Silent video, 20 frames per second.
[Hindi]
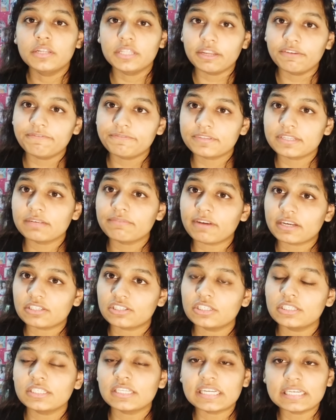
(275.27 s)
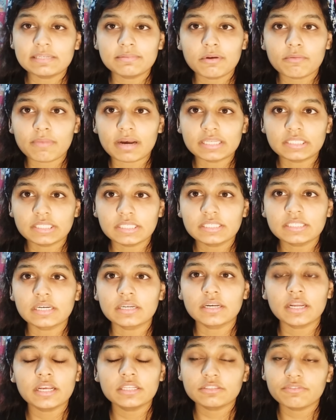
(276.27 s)
निफ्ट से फैशन डिज़ाइनिंग में मास्टर्स
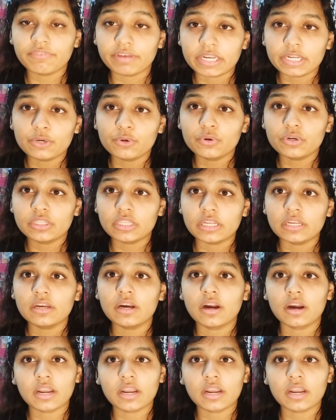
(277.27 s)
करना इज अ वेरी गुड थिंग